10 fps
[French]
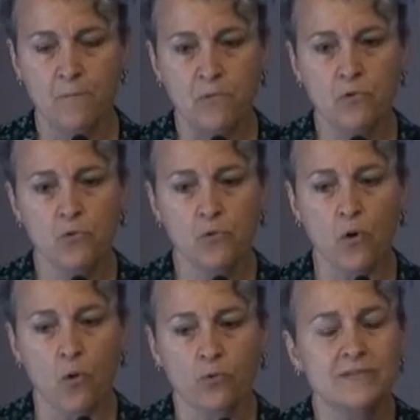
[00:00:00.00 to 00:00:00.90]

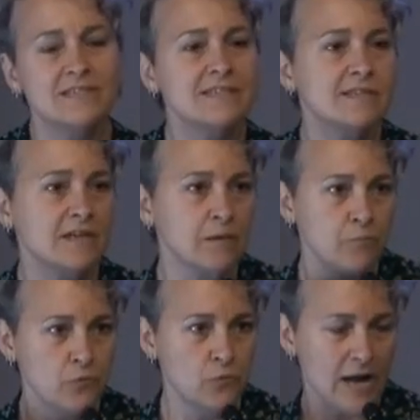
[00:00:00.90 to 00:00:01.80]
Plus on
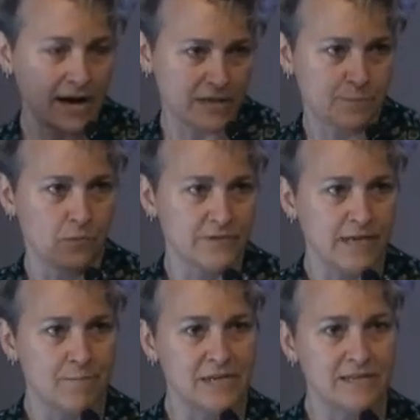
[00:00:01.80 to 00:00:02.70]
distribue la
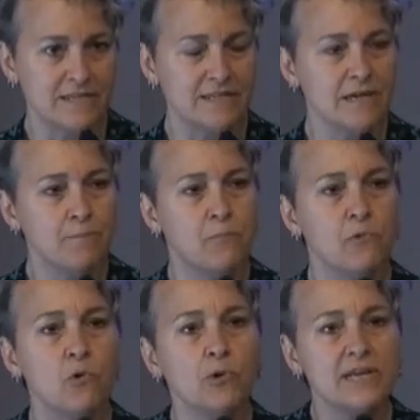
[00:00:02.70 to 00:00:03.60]
responsabilité,
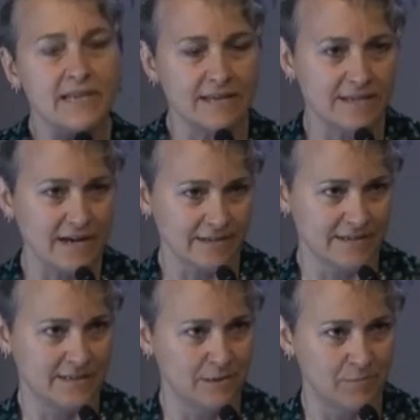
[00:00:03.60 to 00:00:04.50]
plus on est
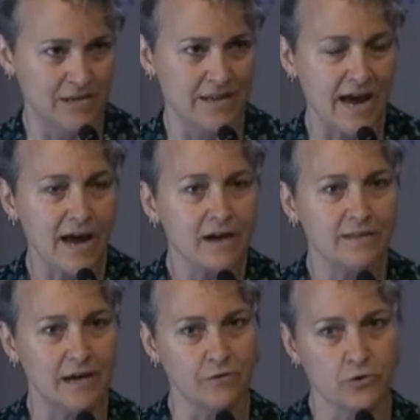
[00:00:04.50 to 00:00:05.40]
interdisciplinaire
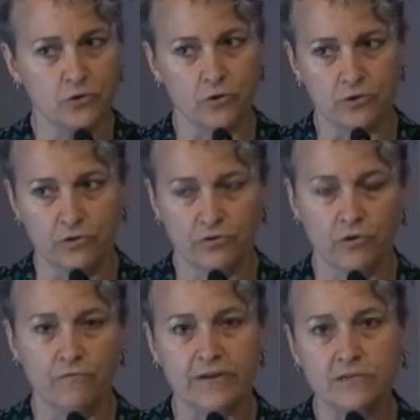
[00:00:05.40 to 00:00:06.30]
dans notre,
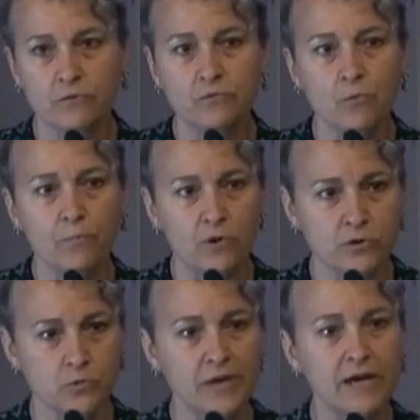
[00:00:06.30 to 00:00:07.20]
notre façon de
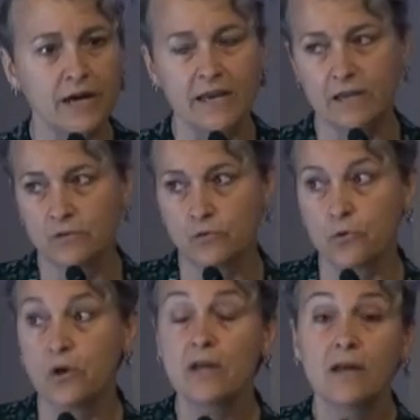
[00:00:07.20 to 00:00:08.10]
produire et
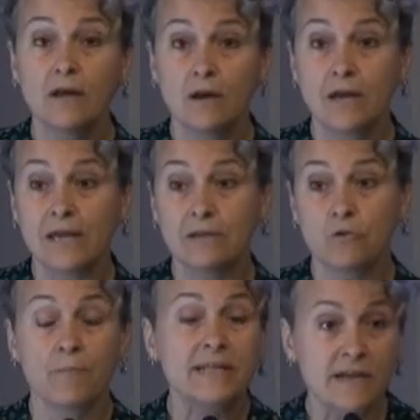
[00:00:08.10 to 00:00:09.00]
de et
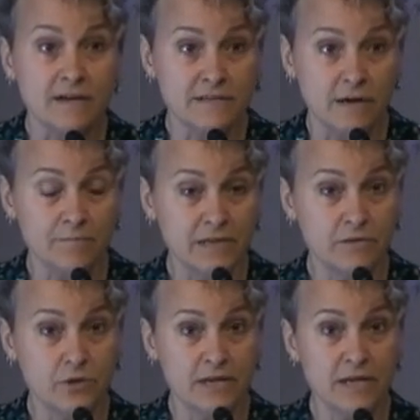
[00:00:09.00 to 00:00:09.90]
de mettre ensemble des
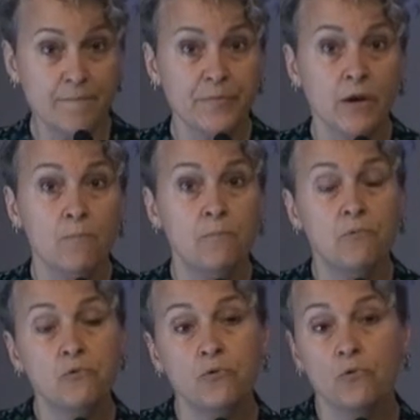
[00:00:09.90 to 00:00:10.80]
données,
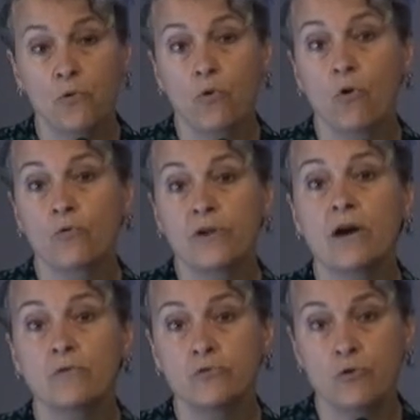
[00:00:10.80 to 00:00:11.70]
plus on
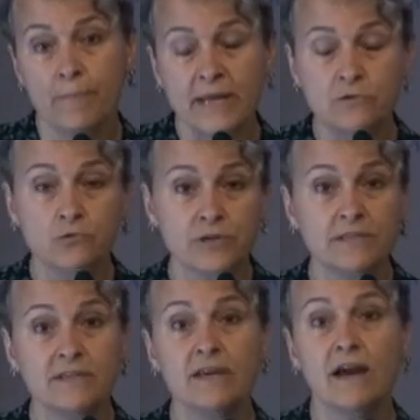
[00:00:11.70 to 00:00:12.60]
a une
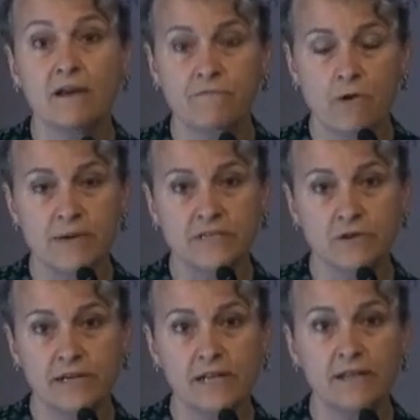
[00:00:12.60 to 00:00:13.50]
maturité
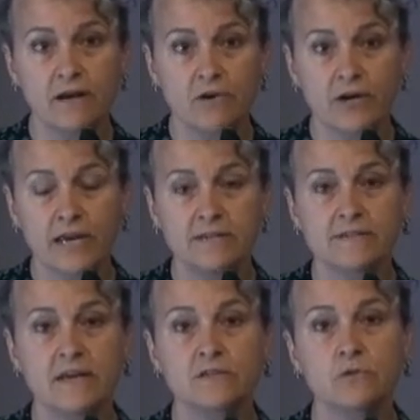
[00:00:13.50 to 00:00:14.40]
informationnelle dans
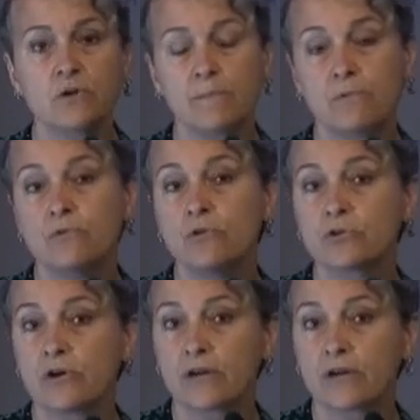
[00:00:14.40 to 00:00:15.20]
l'organisation et plus notre